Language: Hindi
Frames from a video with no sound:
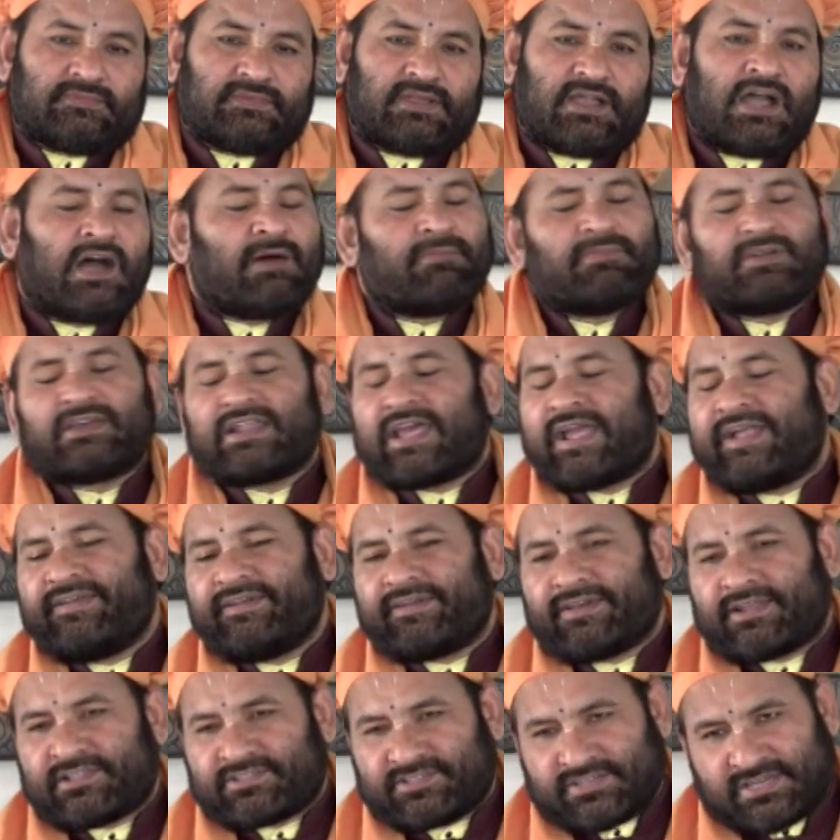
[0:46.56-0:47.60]
हम ग्रहण
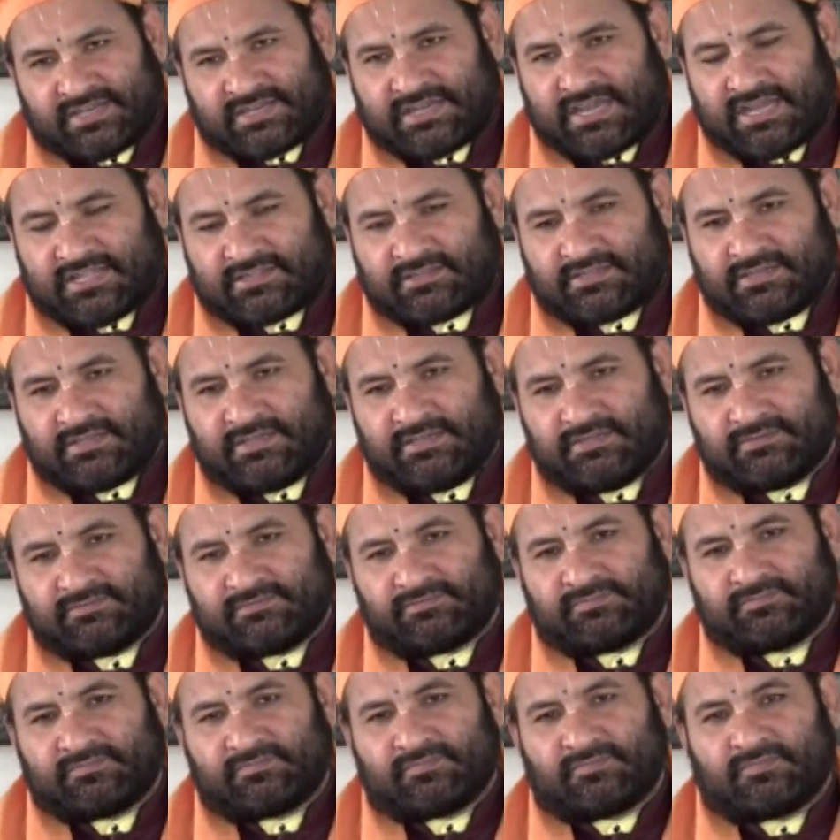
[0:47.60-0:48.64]
करते हैं खाते हैं
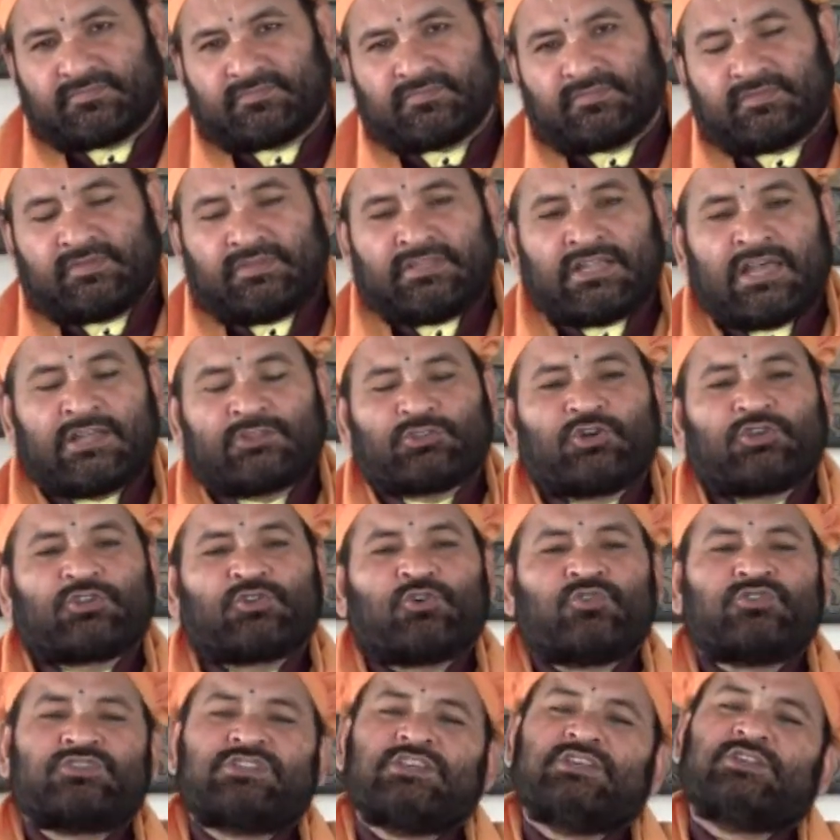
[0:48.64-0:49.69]
ना तो
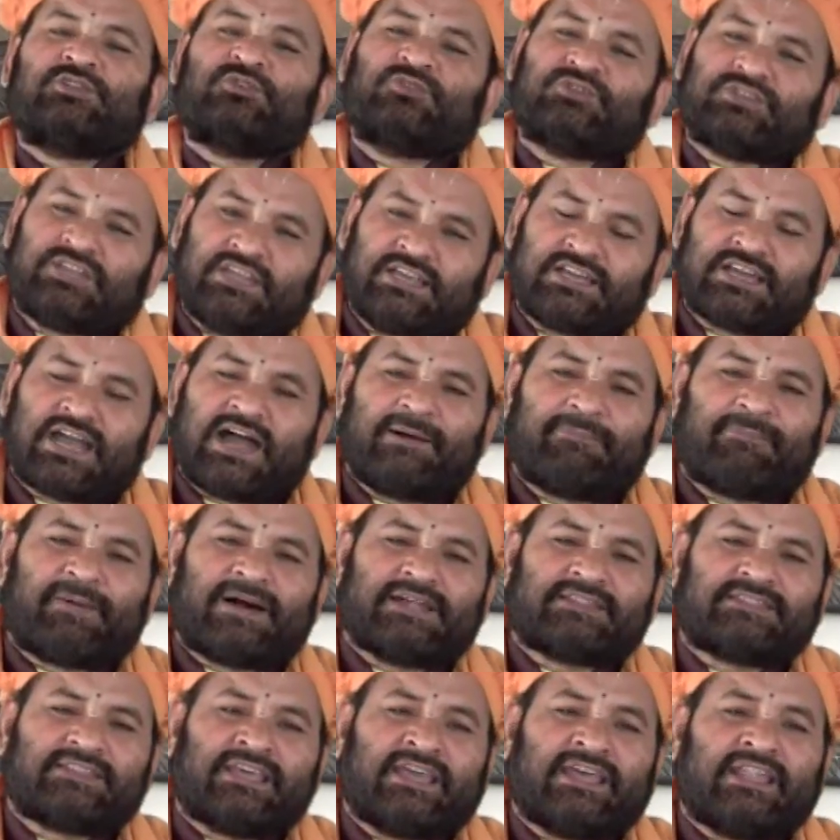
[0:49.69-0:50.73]
रोटी रोटी खा
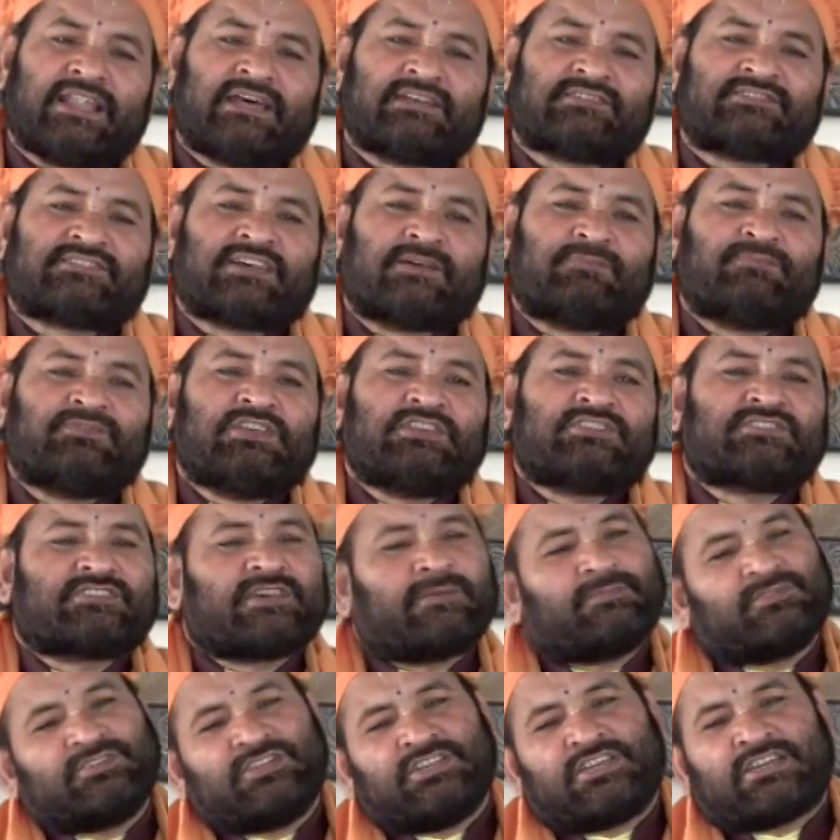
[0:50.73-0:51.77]
पाते हैं ना सब्जी
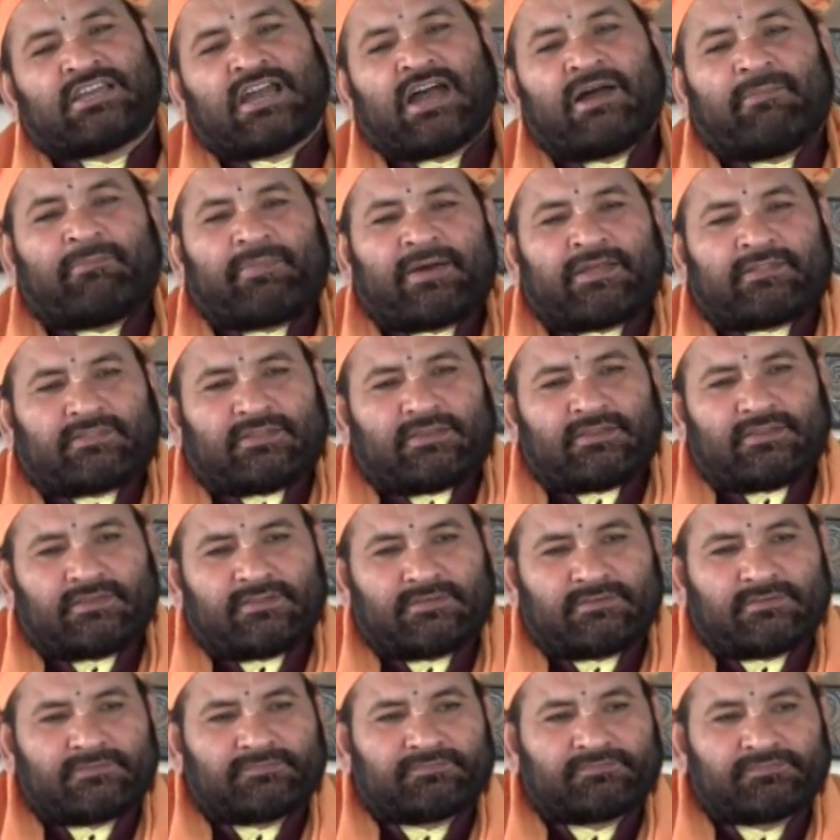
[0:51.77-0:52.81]
सब्जी खा पाते
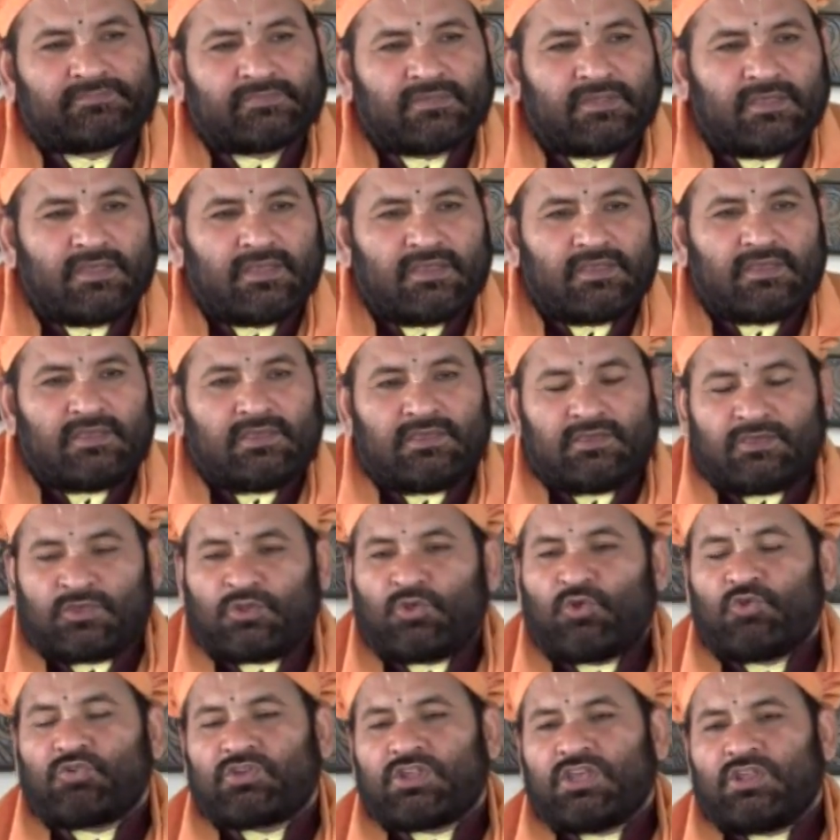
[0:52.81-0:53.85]
हैं
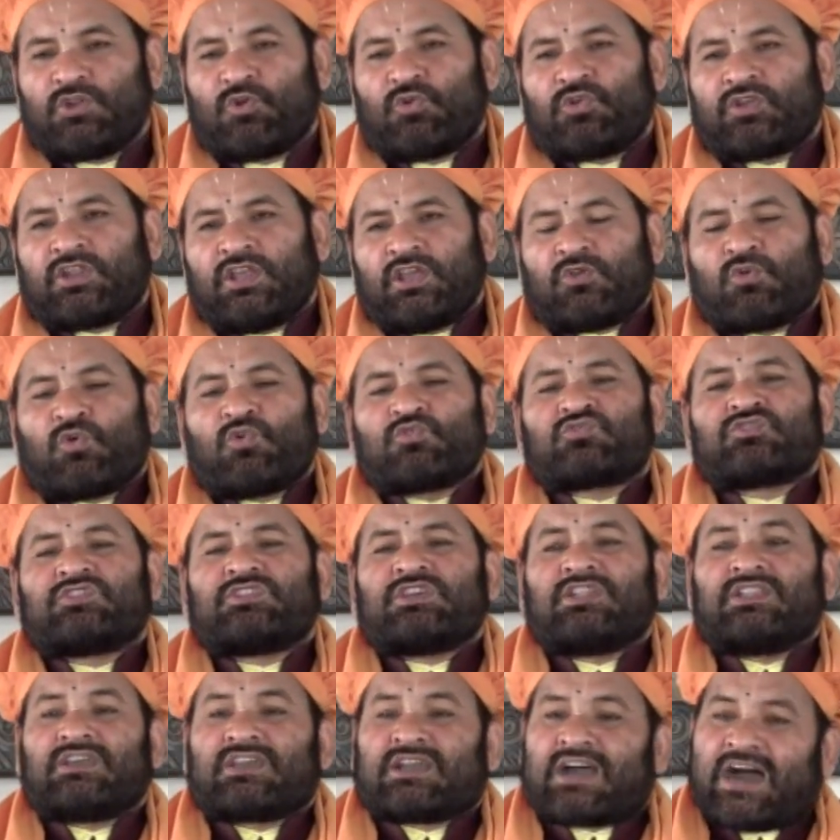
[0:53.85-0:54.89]
रोटी रोटी कुछ
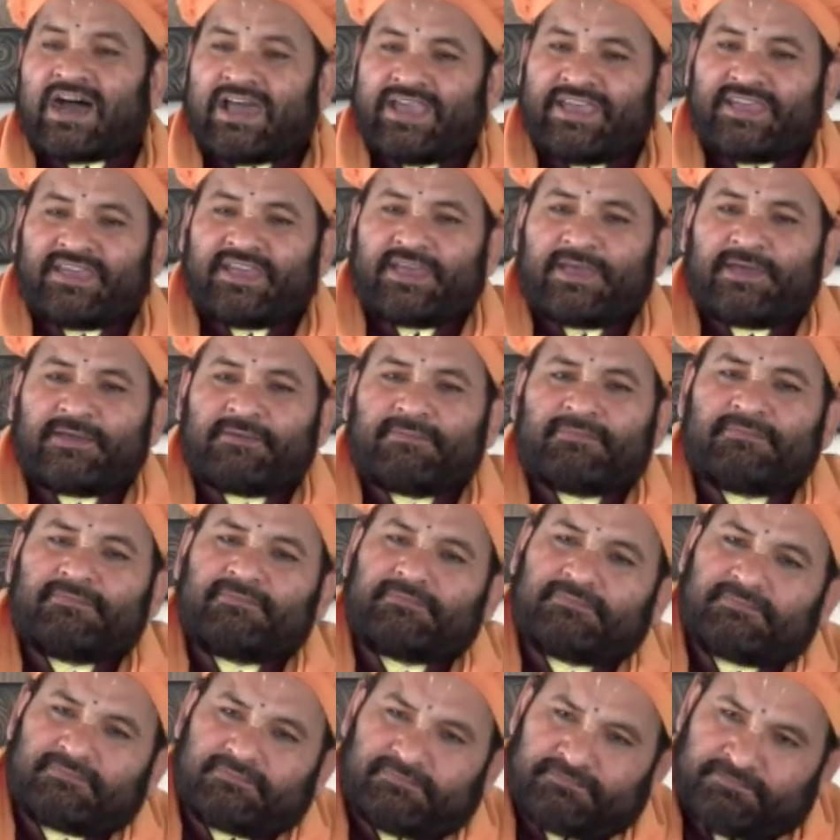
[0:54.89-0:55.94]
दिन खाएंगे
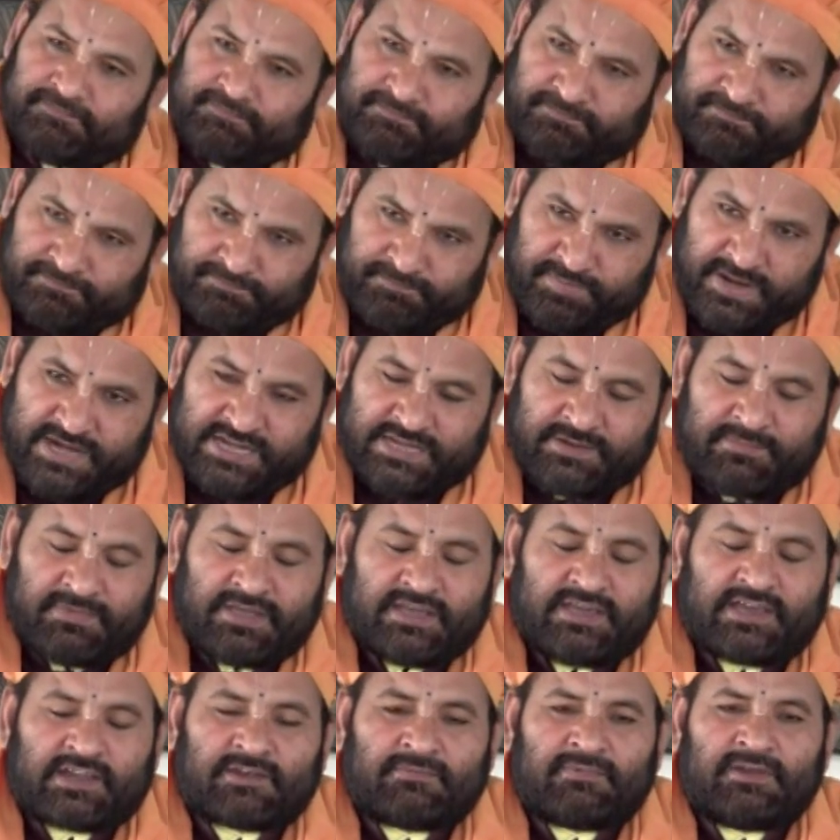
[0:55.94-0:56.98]
पेट
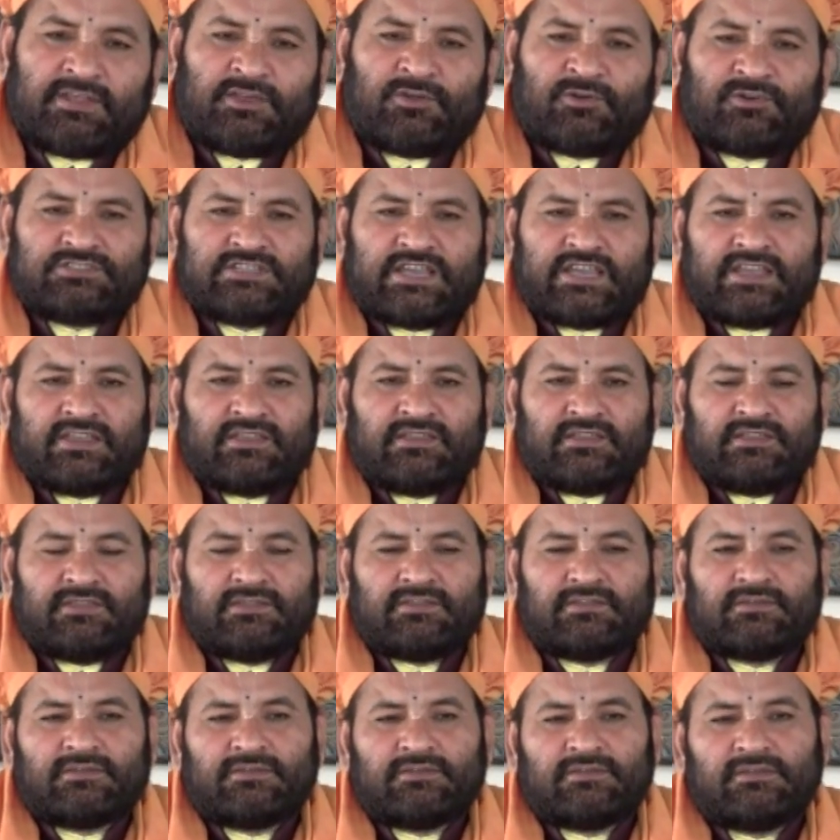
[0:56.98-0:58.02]
में गड़बड़ी हो जाएगी
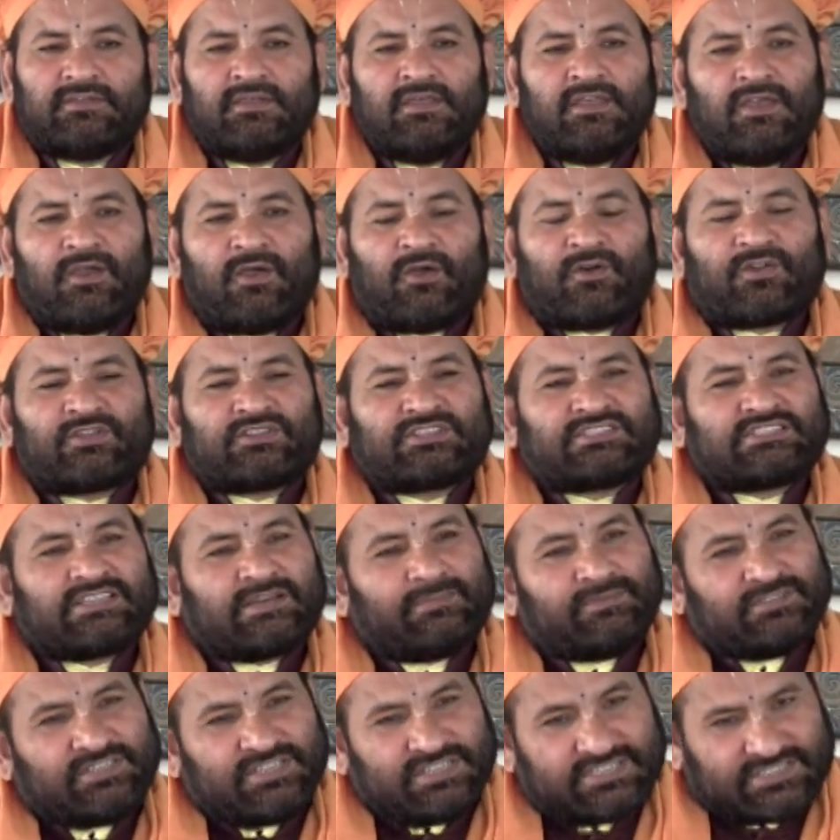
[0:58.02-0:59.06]
और
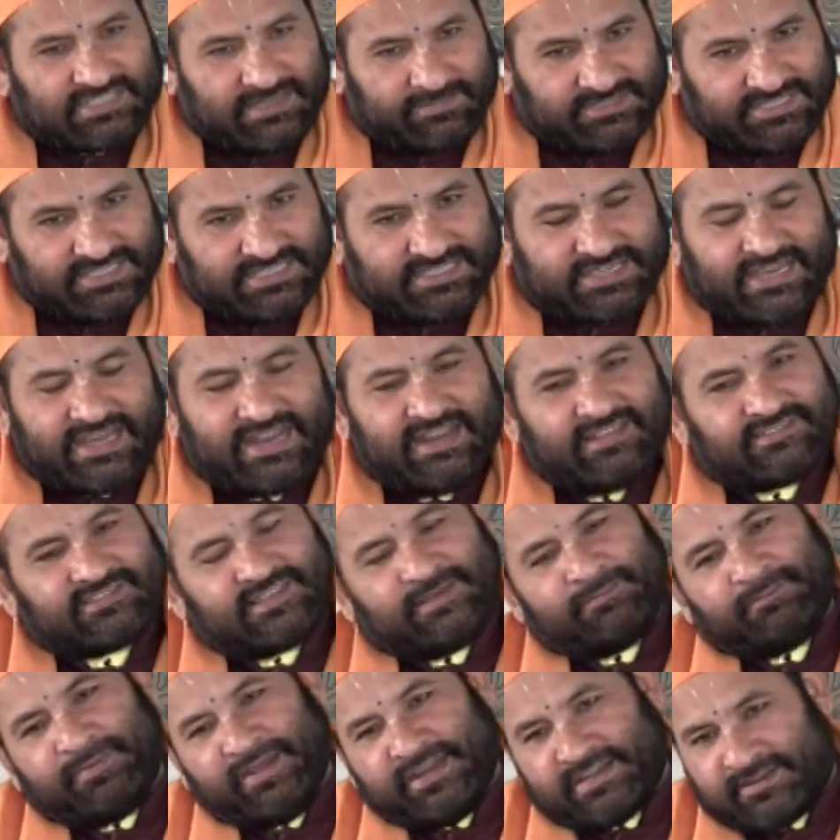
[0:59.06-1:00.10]
सब्जी सब्जी खाने
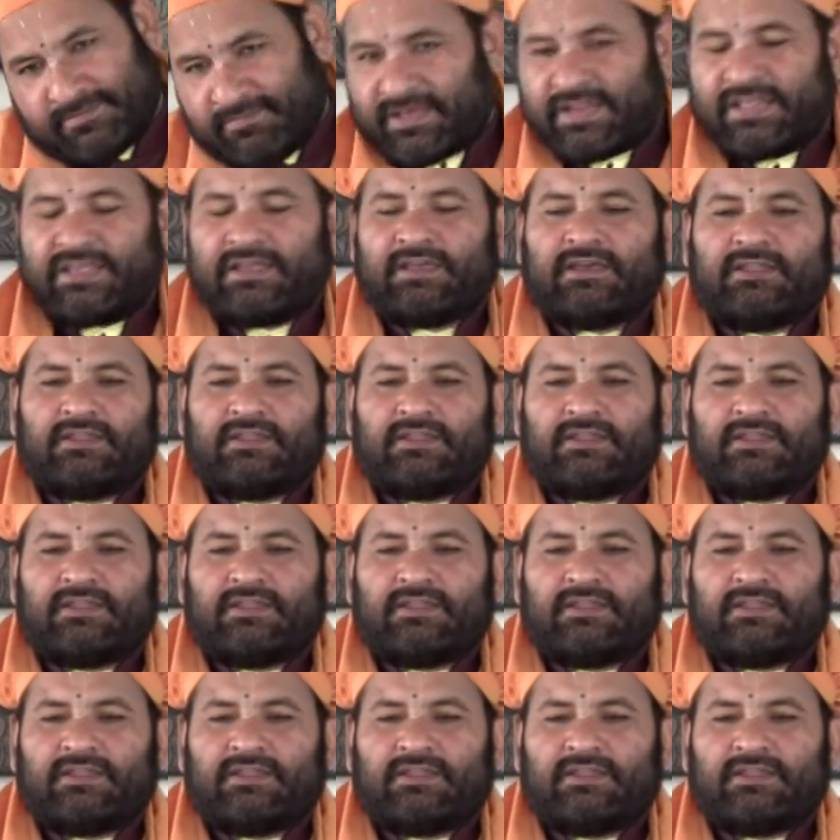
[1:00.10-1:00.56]
से पेट भरेगा